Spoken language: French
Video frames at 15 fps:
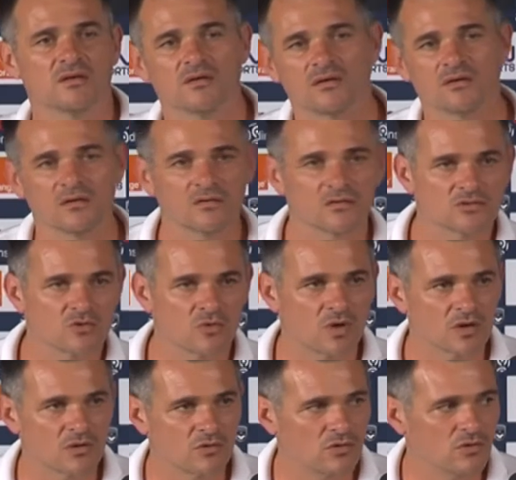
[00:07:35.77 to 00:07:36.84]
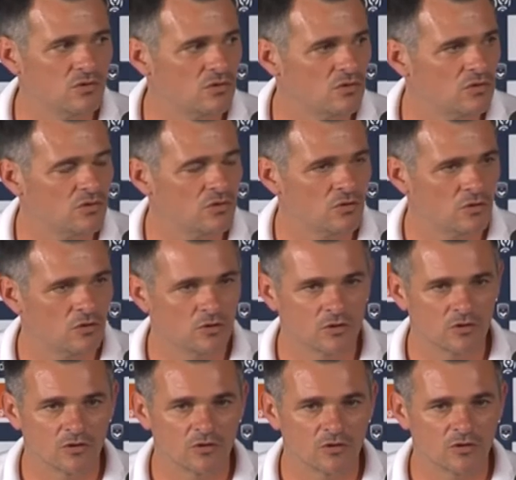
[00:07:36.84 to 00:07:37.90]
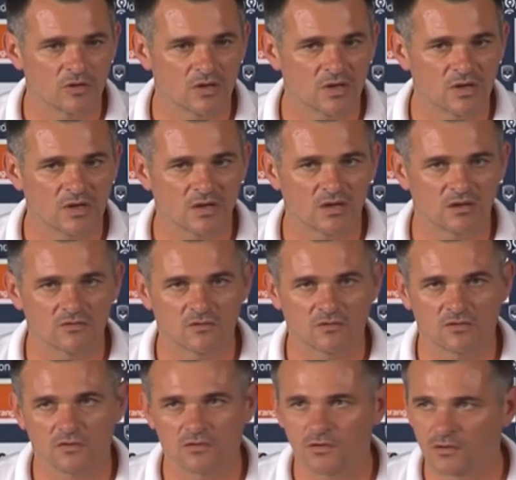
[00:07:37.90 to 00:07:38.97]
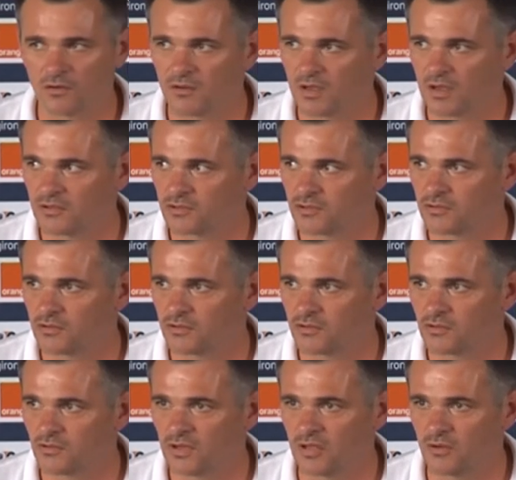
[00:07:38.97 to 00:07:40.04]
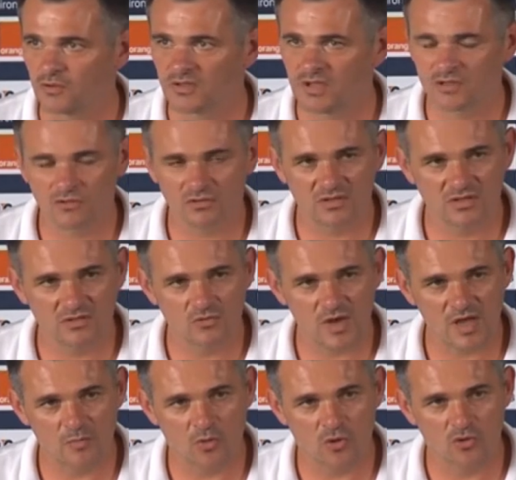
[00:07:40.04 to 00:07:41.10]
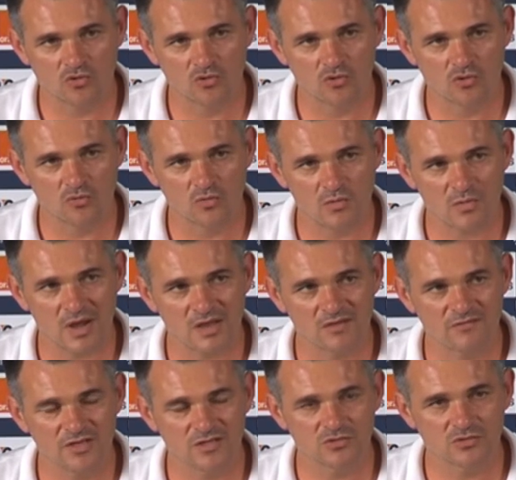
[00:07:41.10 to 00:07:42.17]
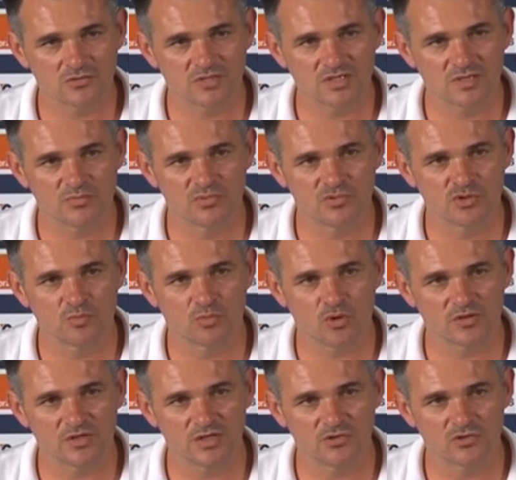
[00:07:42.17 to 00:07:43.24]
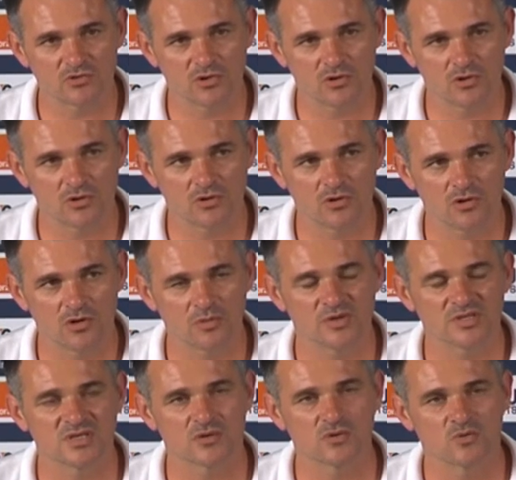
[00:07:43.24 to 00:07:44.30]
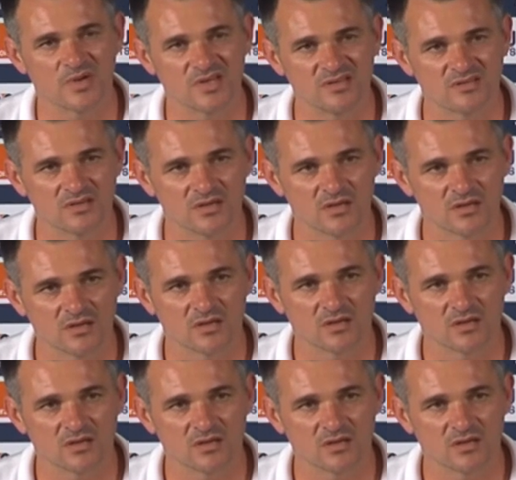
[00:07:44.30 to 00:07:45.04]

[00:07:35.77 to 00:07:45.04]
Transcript: Euh, je crois que le, quand, euh, quand euh, les contacts ont été noués avec Bordeaux, ma réflexion s'est plus portée sur le club dans sa globalité,